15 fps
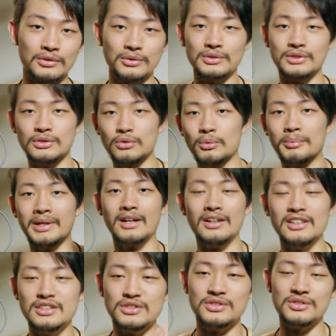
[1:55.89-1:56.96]
或者是我们要
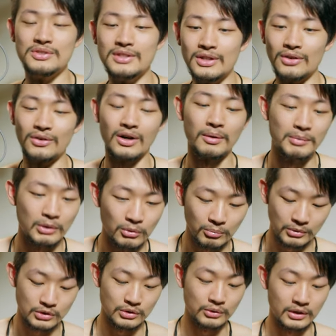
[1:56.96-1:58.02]
NG 一个画面，我
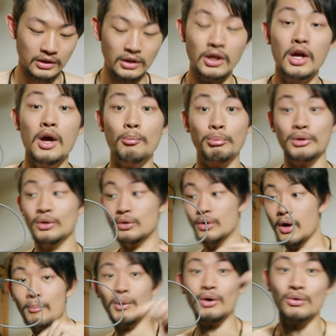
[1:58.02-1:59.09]
们就可以不用
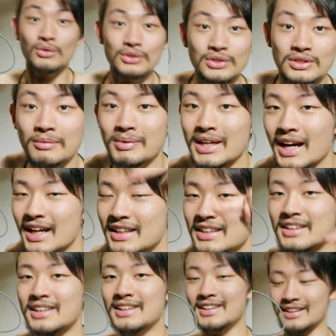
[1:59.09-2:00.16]
跑过去那边
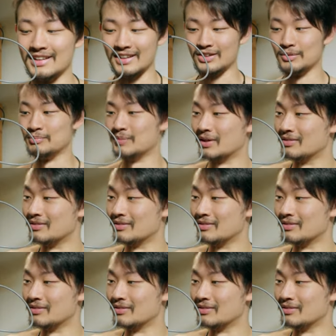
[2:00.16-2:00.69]
按。然后跑